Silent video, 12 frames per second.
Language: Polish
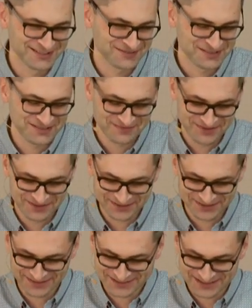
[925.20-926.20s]
słyszymy o
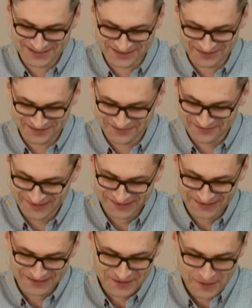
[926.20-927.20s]
nich często.
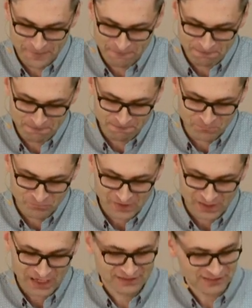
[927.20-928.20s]

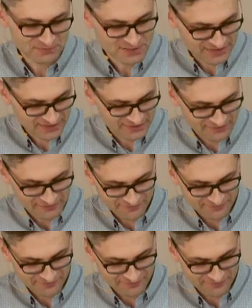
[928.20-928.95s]
Ale tam jest takie